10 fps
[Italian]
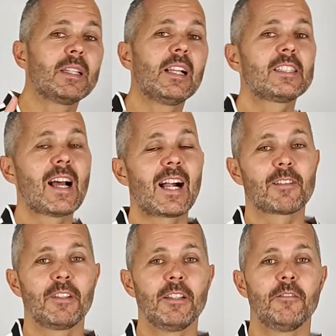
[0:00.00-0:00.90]
di
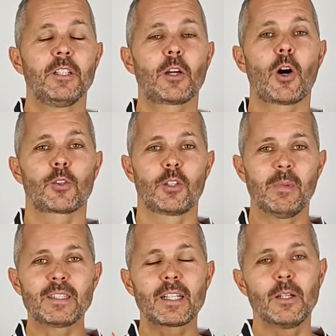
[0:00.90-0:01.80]
lasciarvi vi ricordo di
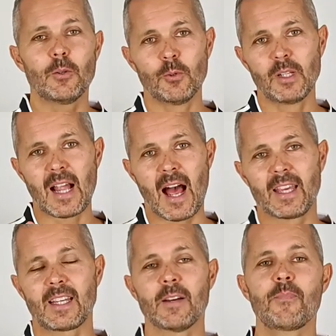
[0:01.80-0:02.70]
mettere un
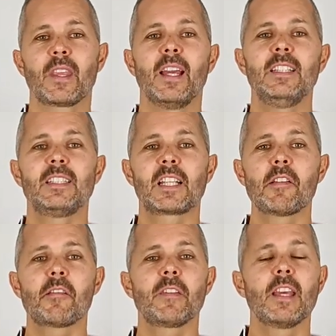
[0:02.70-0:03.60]
like e di
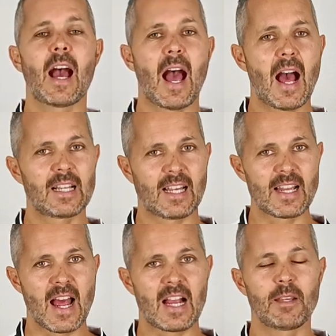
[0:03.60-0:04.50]
iscrivervi al
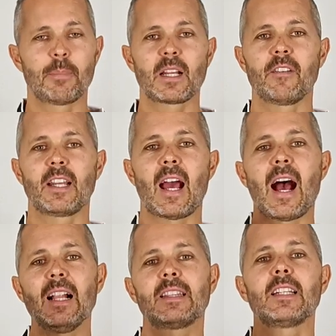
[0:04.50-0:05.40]
canale per avere
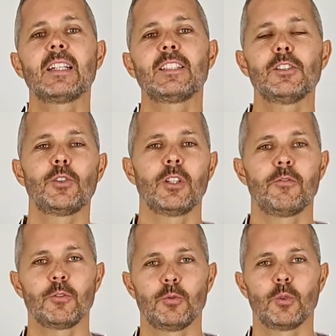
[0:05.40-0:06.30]
altre recensioni in
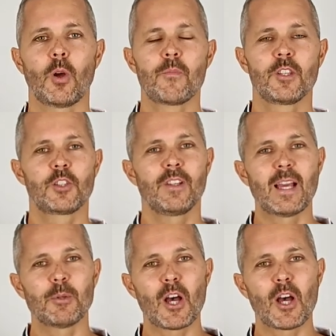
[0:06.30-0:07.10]
futuro. Ci vediamo